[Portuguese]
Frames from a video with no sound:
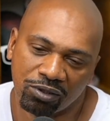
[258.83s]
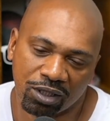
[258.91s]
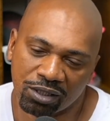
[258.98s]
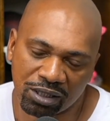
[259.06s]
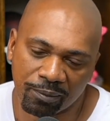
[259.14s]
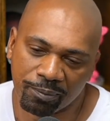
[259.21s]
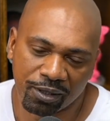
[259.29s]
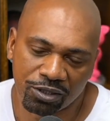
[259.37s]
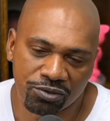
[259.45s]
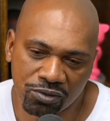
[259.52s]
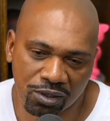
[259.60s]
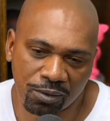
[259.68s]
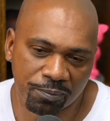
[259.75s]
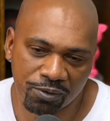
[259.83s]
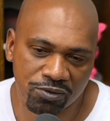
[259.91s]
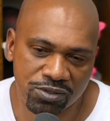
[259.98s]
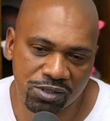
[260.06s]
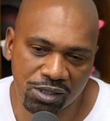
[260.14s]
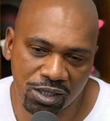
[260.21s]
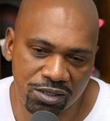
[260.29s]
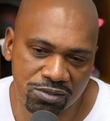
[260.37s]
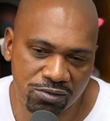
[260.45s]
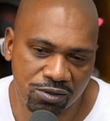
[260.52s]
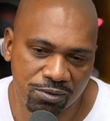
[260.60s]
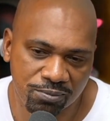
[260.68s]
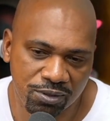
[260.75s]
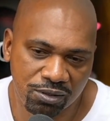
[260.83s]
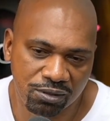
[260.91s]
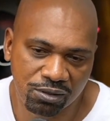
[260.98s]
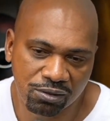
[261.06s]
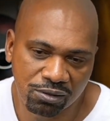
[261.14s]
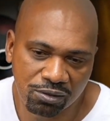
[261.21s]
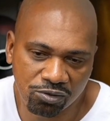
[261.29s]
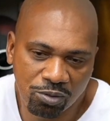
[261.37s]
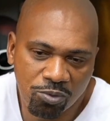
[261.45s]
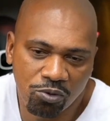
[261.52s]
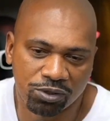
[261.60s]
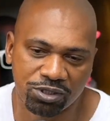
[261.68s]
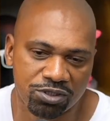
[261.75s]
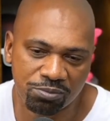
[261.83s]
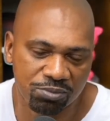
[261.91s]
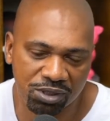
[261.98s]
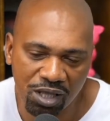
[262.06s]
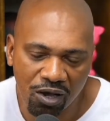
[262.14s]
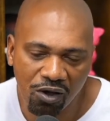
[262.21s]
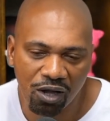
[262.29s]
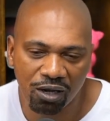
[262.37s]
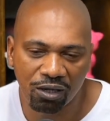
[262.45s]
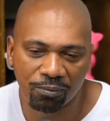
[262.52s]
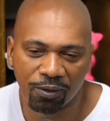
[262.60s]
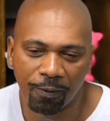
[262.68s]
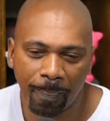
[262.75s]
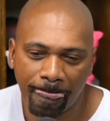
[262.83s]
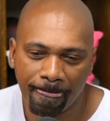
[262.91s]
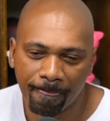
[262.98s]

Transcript: do que entrar pela história pelo silêncio que me que tomou conta de mim na hora. Você